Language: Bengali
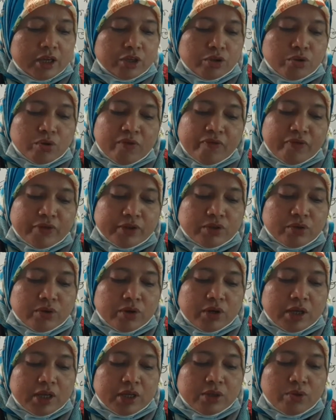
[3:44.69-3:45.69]
ঈদুল
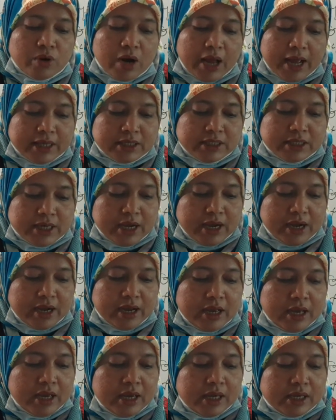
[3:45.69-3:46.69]
ফিতর ঈদুল আজহা
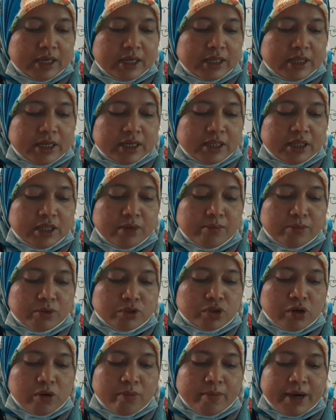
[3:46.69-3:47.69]
ঈদের দিন
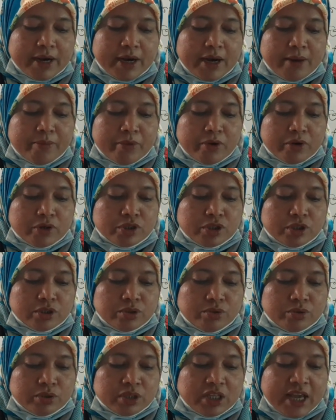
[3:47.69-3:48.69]
মুসলমানরা
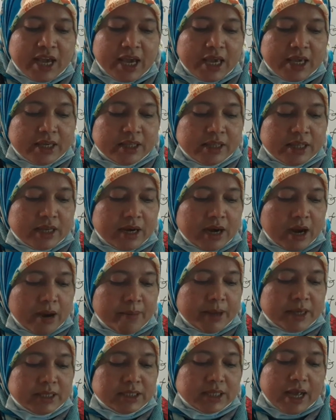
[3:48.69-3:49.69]
মসজিদ উদ্গাহে ঈদের
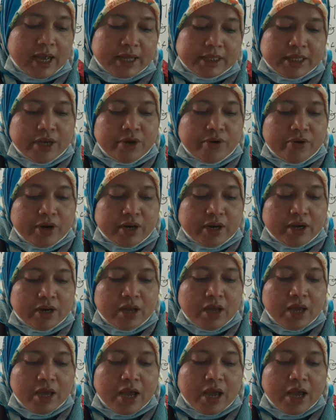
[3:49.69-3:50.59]
নামাজ আদায় করেন